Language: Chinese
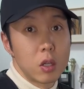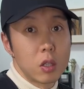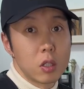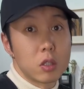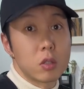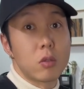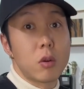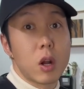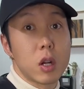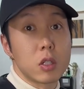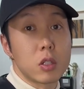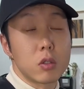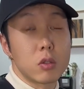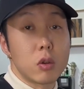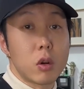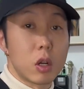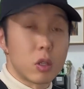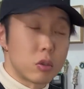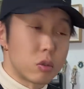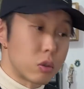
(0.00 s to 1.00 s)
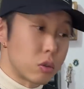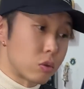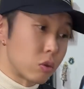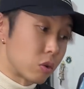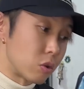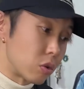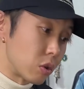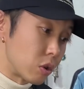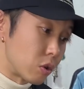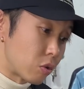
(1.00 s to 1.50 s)
实话实说啊，去
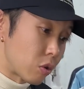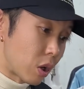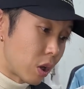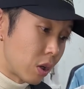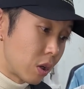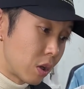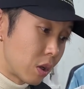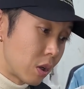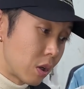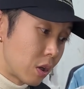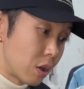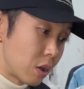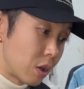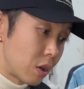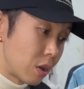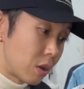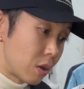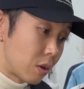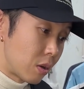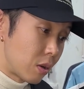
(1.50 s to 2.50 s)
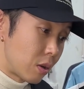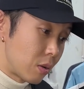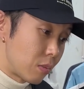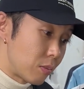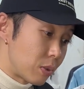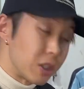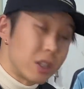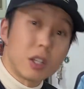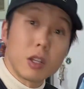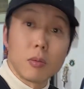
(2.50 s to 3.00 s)
做出一双
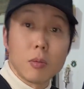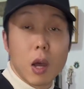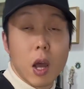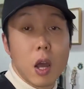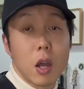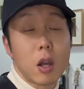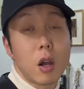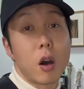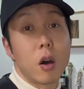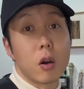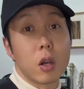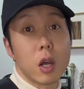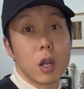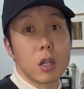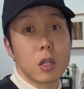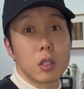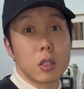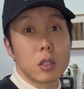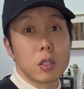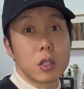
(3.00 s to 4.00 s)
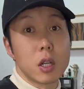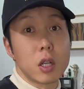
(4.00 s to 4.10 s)
比电 m 还好看的登